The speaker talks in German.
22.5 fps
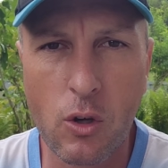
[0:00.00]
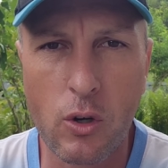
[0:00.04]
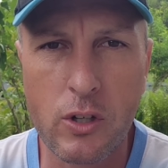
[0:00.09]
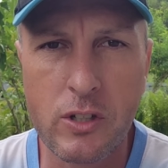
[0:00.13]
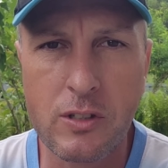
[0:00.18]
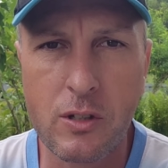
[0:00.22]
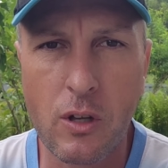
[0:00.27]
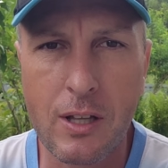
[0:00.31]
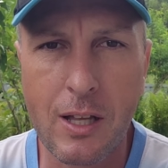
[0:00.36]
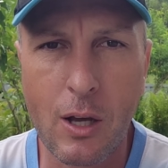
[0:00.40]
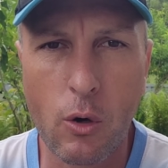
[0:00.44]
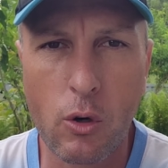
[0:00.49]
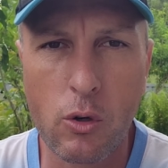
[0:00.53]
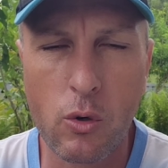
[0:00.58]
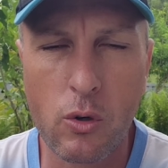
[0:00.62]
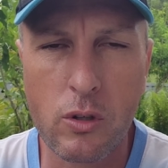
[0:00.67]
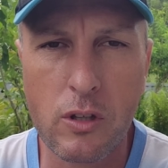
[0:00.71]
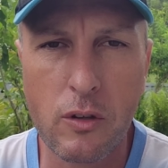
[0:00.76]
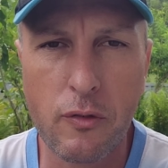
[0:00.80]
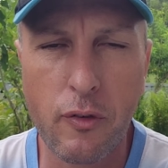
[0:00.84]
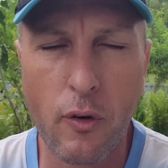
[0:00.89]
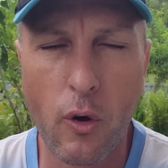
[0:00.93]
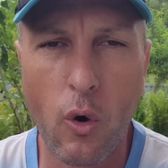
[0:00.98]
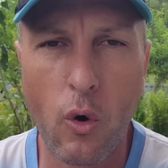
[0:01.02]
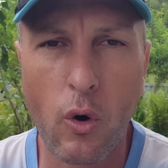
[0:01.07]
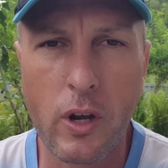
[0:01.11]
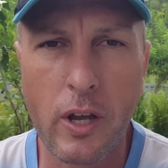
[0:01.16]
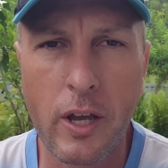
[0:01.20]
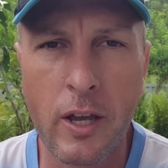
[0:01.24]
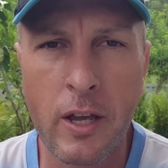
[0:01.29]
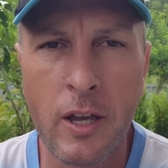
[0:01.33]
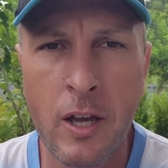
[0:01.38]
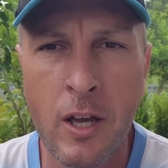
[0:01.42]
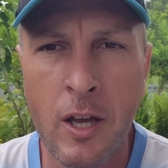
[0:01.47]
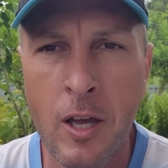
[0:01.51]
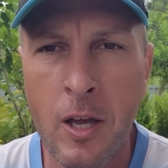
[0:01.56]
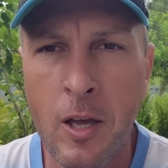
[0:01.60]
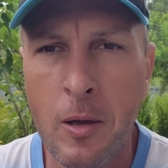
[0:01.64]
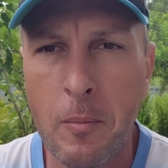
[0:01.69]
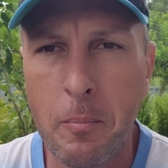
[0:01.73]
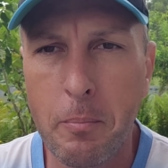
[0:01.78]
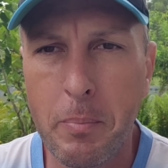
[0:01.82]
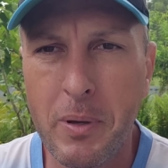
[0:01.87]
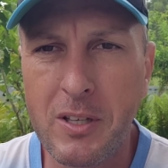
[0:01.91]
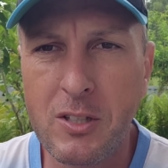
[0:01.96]
Da ist halt auch noch die Frage,
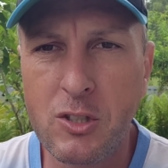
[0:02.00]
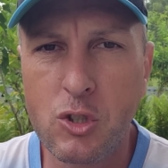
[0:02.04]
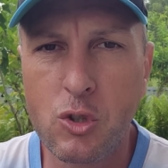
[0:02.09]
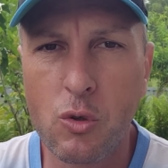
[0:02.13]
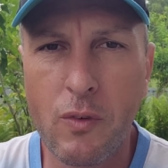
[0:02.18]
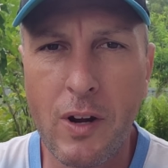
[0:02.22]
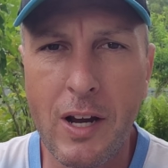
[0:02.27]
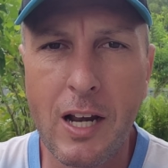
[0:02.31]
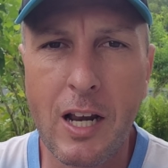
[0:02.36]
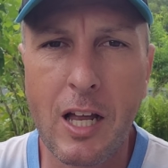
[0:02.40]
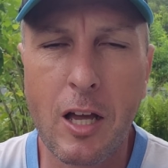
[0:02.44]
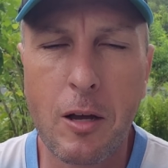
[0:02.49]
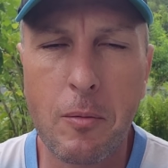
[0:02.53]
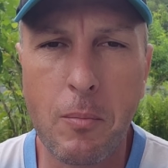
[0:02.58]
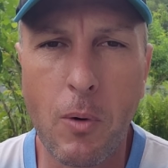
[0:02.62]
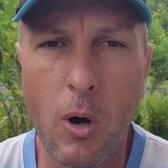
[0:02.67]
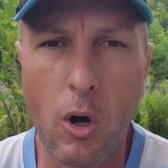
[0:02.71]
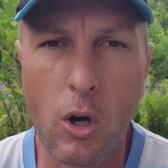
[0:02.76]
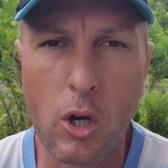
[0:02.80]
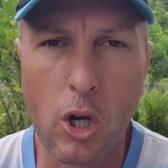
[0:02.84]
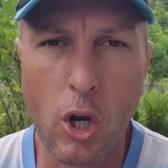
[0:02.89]
bis zu welchem